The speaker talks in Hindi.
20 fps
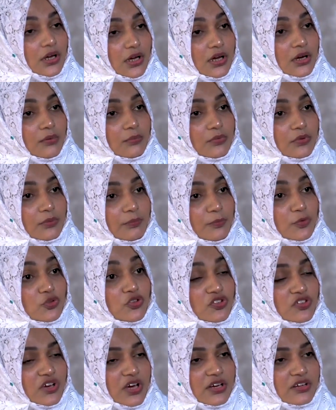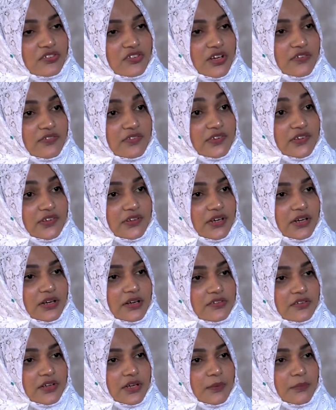मुझे जाना चाहिए विज़िट
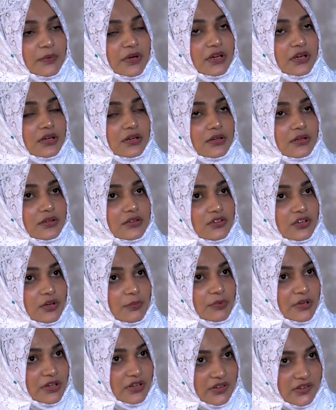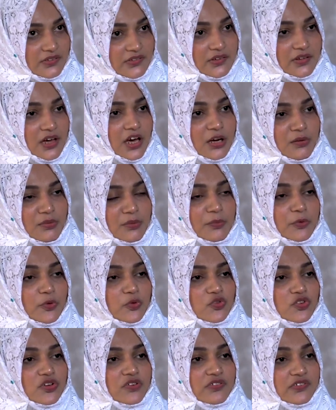करना चाहिए मैं जब इस इदारे में
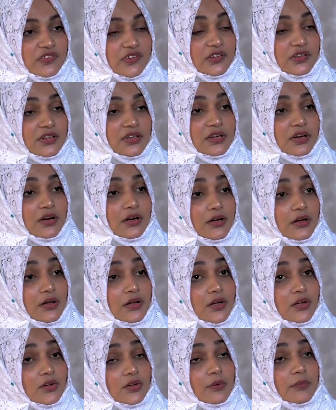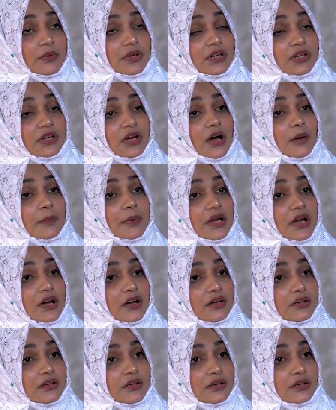पहुँची विज़िट किया तो मैंने यहाँ पर
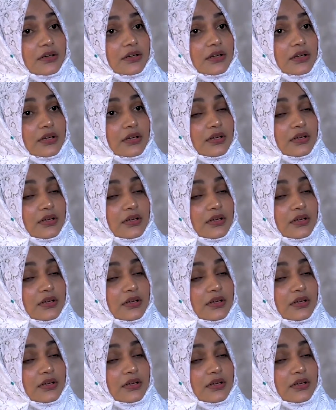आकर देखा कि